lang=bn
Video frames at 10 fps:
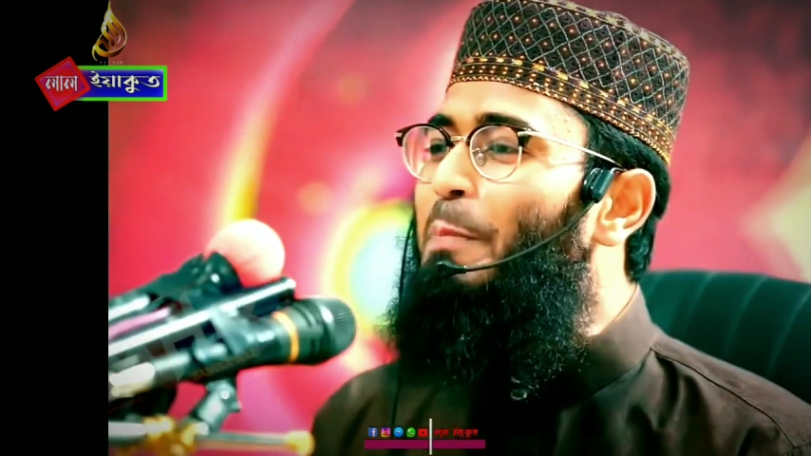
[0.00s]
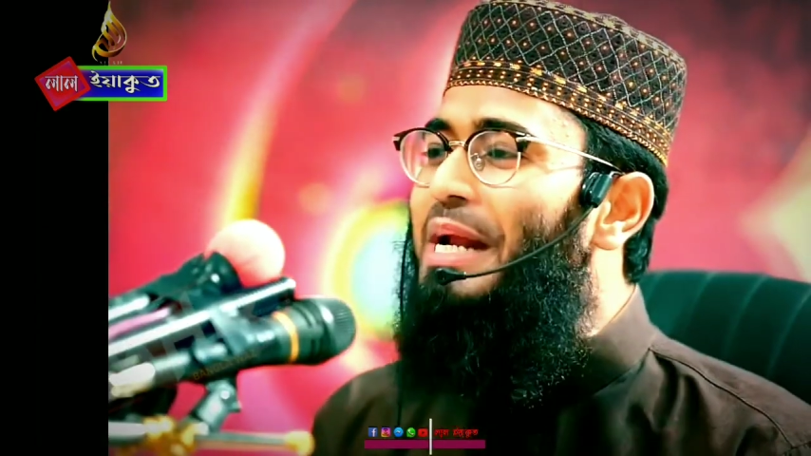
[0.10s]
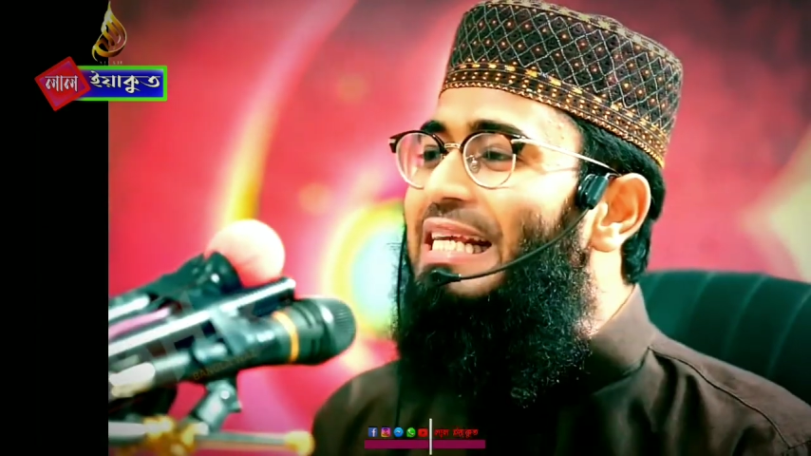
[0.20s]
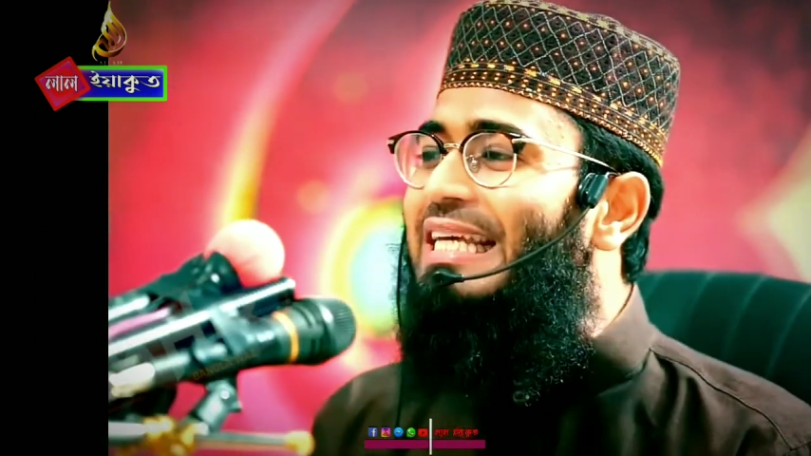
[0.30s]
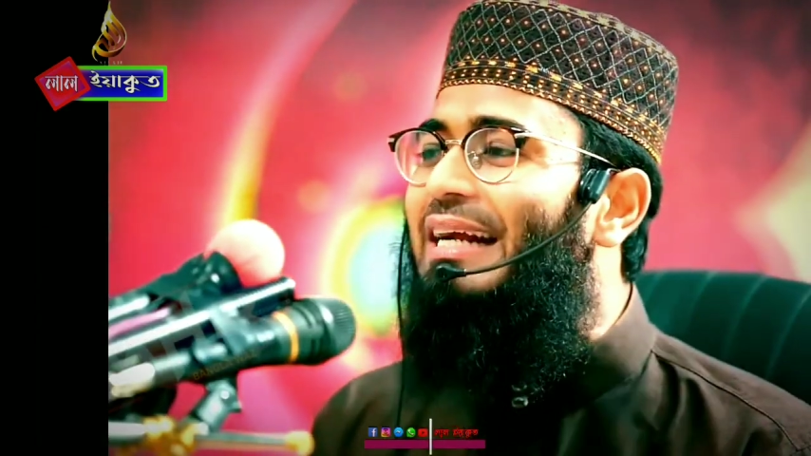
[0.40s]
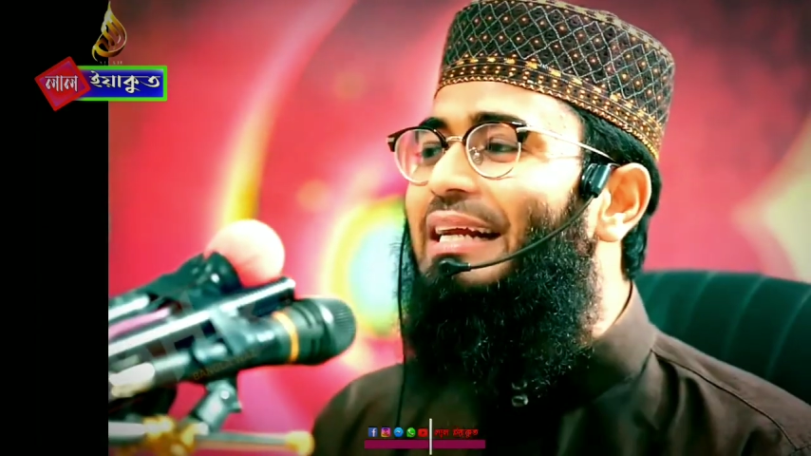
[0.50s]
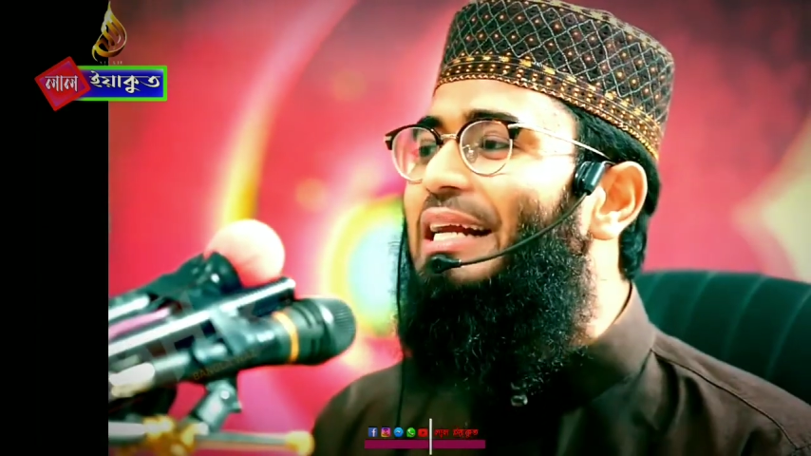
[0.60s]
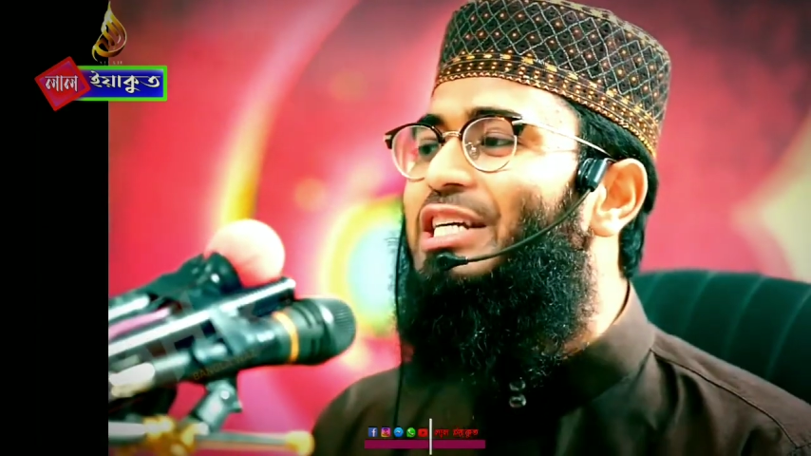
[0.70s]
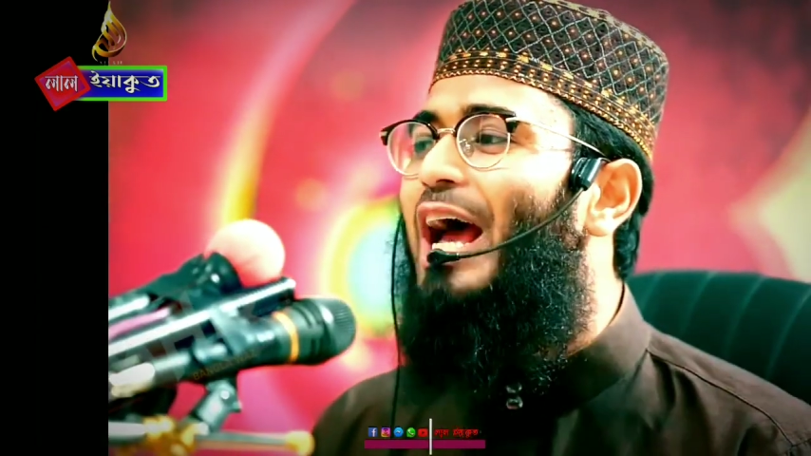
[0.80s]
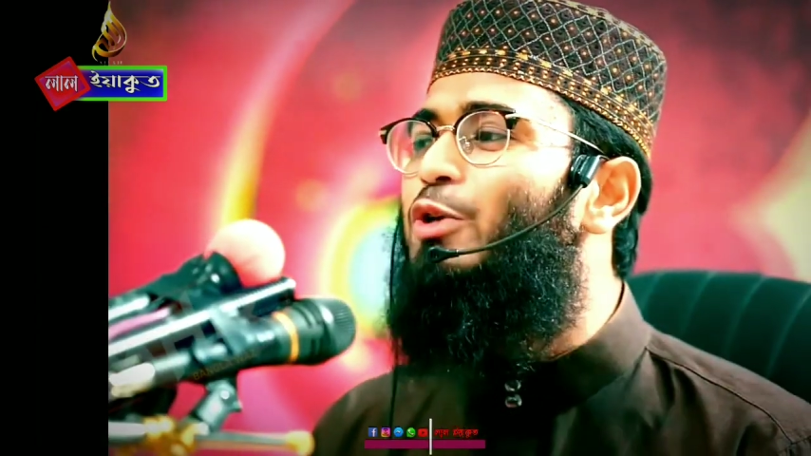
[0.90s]
বিড়ি সিগারেটের
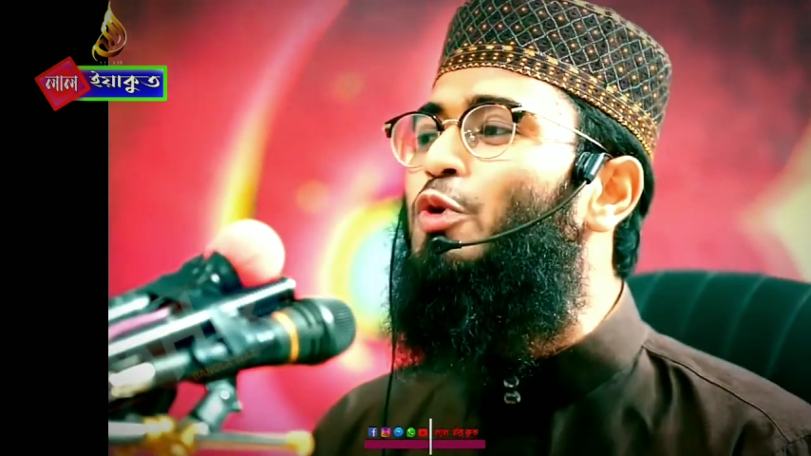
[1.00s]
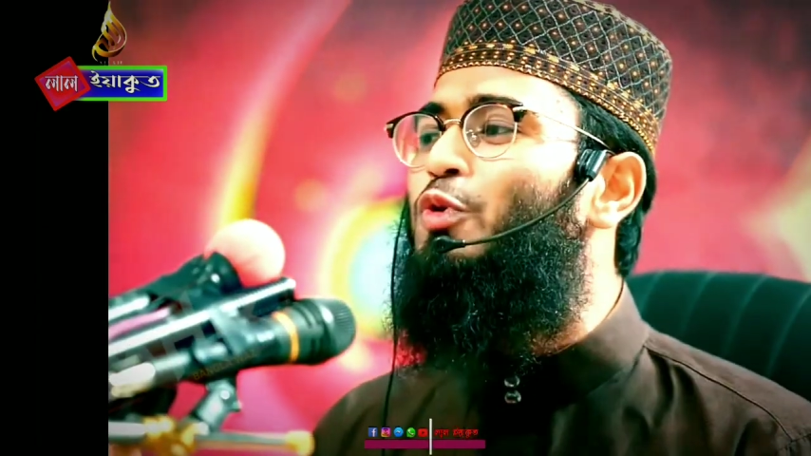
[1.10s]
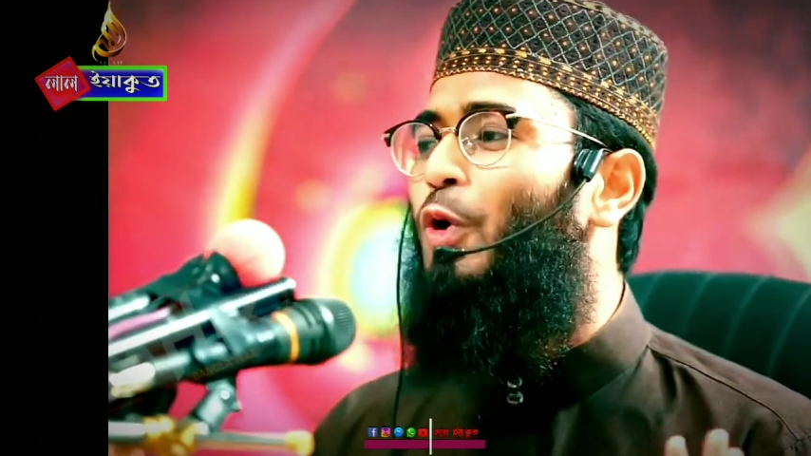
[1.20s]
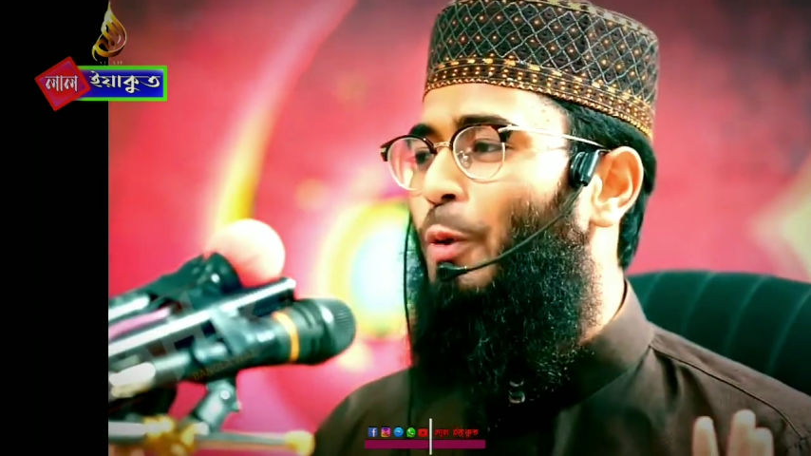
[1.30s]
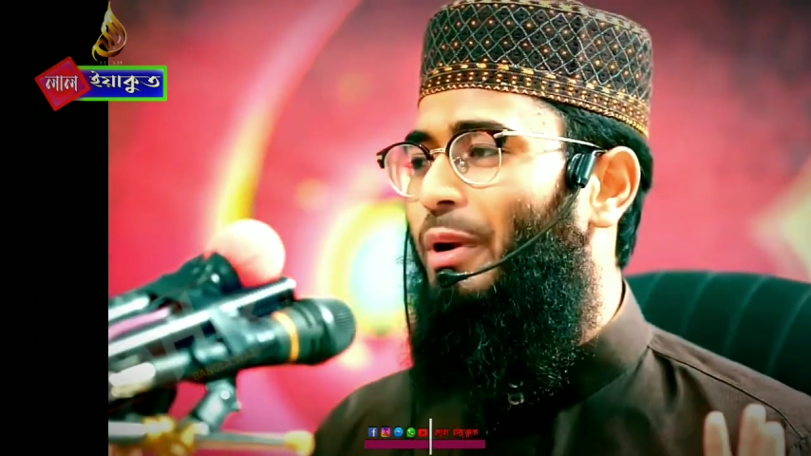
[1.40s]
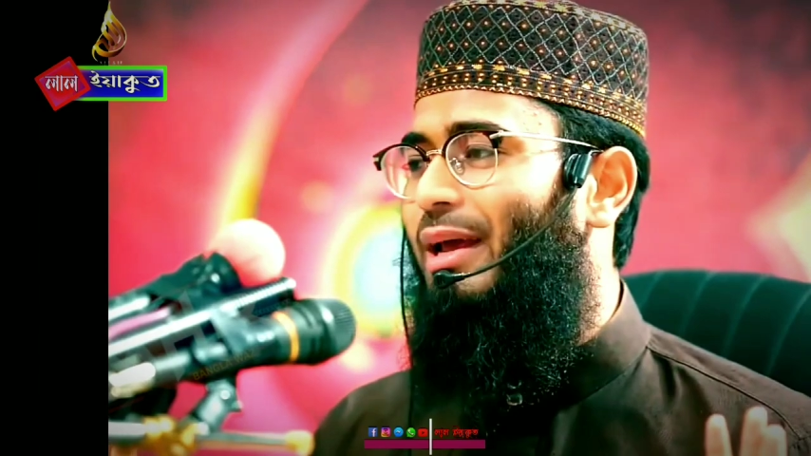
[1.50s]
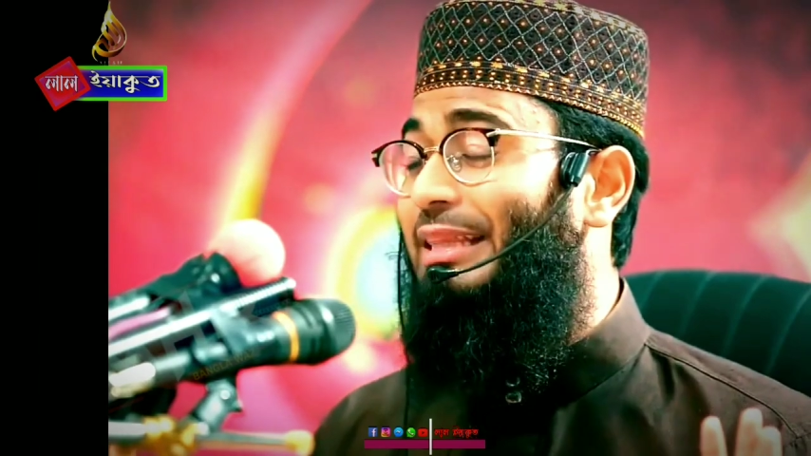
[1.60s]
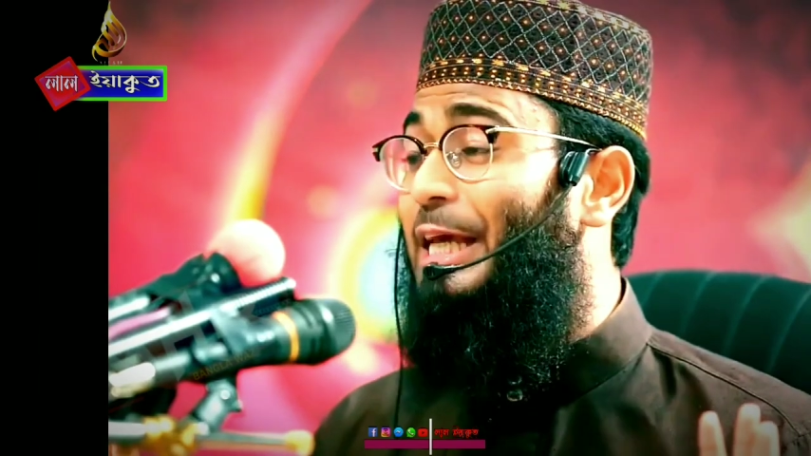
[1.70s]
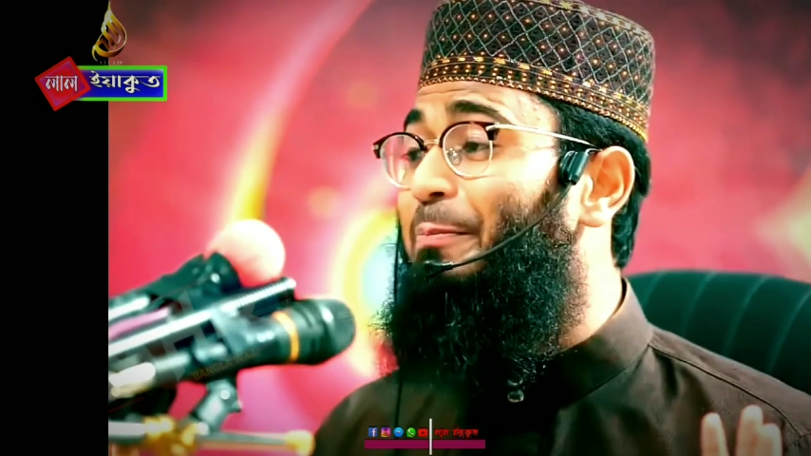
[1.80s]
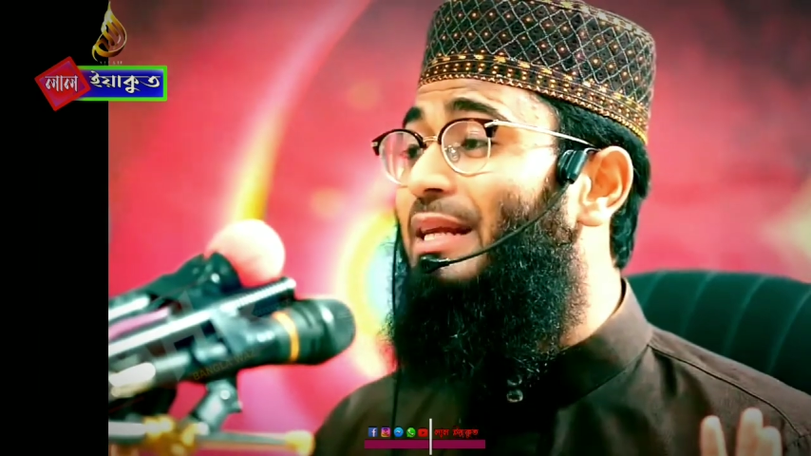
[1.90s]
নেশে আসক্ত হবে না
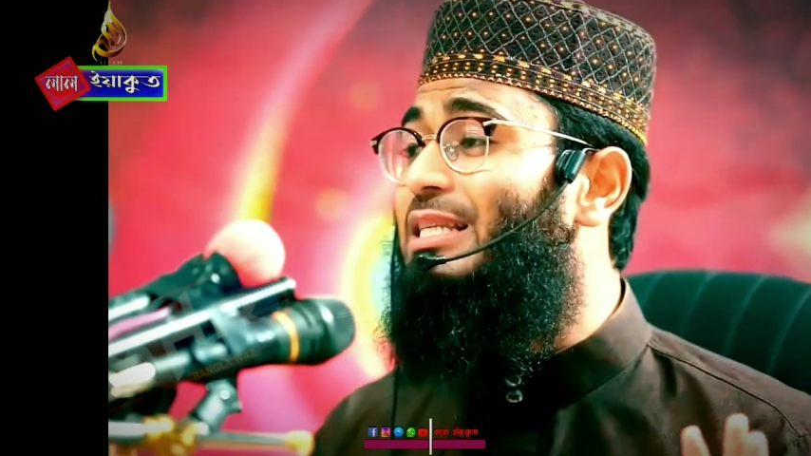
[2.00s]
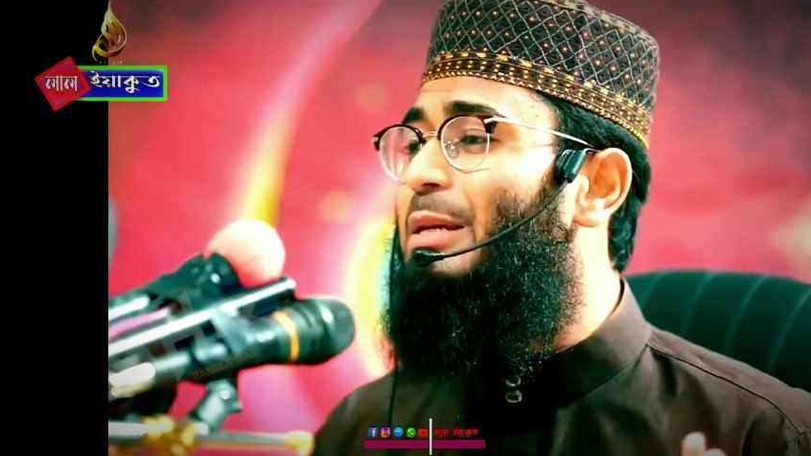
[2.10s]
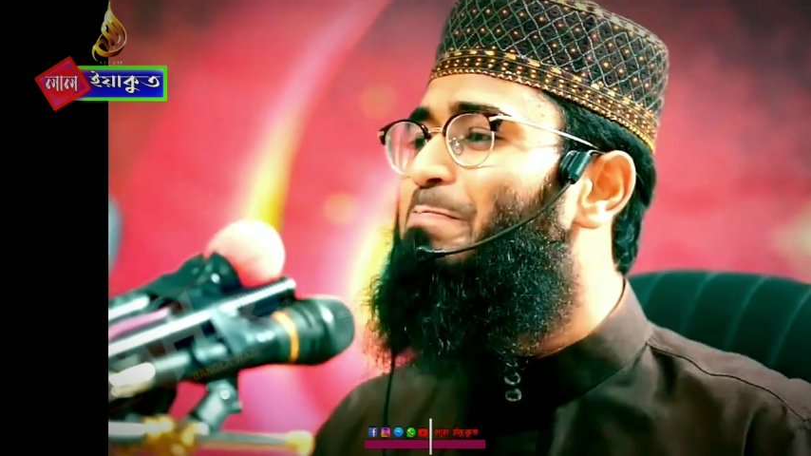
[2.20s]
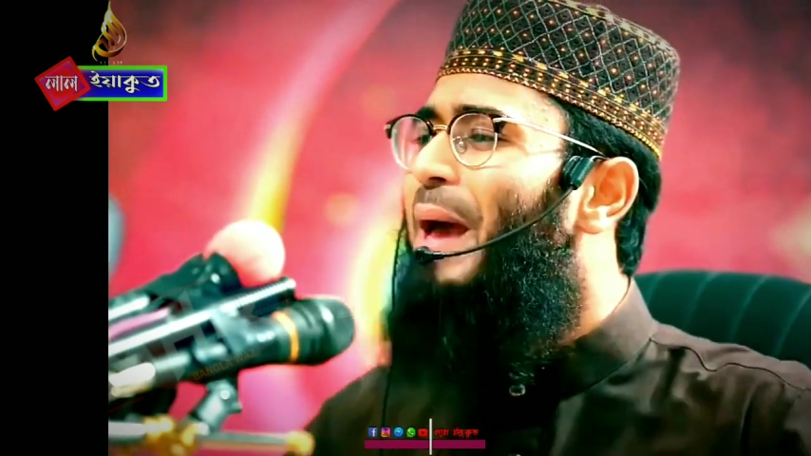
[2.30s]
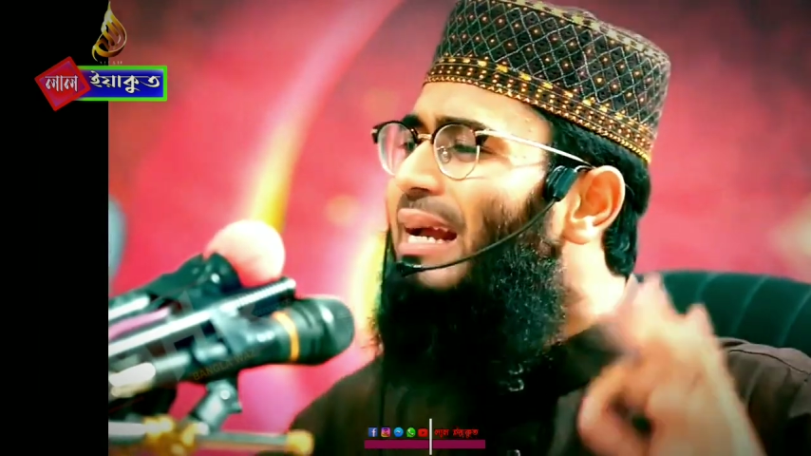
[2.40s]
দেখবেন যে